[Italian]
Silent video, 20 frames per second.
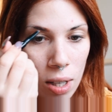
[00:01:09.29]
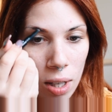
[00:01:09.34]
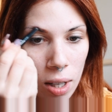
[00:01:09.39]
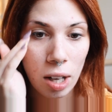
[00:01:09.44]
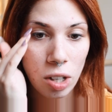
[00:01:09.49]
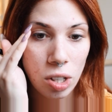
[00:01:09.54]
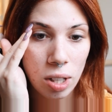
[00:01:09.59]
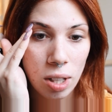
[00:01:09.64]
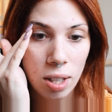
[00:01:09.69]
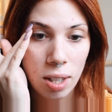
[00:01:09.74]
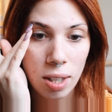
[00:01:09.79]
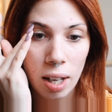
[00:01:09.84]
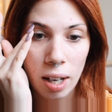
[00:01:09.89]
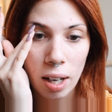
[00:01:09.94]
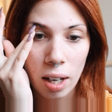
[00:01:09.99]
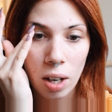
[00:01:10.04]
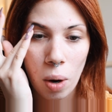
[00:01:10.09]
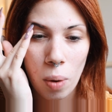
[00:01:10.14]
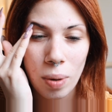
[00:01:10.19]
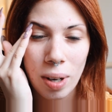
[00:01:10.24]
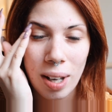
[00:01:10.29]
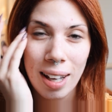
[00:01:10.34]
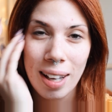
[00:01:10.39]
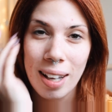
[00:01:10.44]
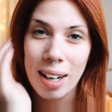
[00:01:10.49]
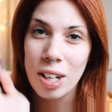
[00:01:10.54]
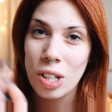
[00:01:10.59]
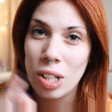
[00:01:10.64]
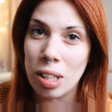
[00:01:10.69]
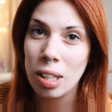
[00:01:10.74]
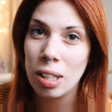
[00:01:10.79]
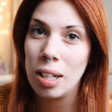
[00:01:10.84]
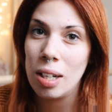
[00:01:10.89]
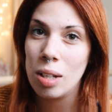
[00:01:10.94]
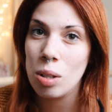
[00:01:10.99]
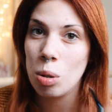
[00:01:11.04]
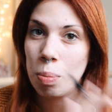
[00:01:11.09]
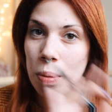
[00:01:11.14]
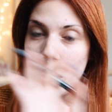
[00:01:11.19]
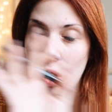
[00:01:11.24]
lasciate stare che ha una ricrescita
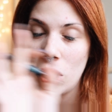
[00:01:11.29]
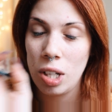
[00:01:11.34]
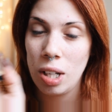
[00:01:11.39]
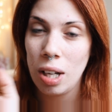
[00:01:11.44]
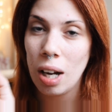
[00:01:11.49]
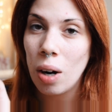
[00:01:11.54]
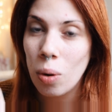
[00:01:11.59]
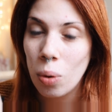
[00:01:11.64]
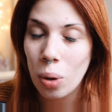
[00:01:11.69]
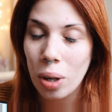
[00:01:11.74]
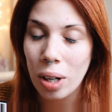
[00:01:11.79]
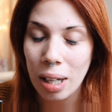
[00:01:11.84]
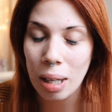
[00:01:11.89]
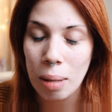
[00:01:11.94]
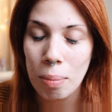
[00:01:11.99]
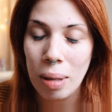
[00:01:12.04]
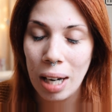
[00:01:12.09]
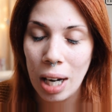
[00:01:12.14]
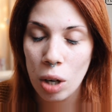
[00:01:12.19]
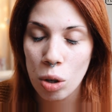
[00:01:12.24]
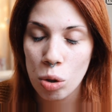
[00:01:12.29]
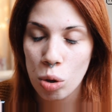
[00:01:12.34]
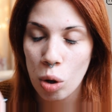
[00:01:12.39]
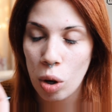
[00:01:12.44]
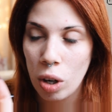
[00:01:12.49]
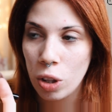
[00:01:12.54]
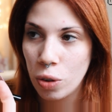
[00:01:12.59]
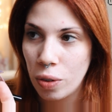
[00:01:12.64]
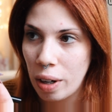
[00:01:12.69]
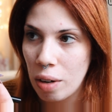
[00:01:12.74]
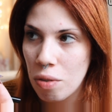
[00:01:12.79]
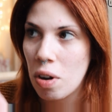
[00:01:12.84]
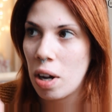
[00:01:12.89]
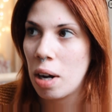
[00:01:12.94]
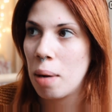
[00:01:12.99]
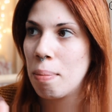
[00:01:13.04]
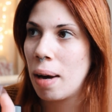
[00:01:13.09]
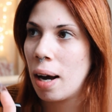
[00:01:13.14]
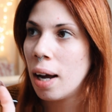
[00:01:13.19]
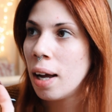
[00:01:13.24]
delle sopracciglia orribile lo so le dovrei
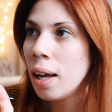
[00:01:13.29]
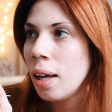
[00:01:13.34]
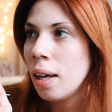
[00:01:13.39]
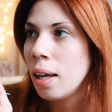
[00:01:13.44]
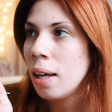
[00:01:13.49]
fare ma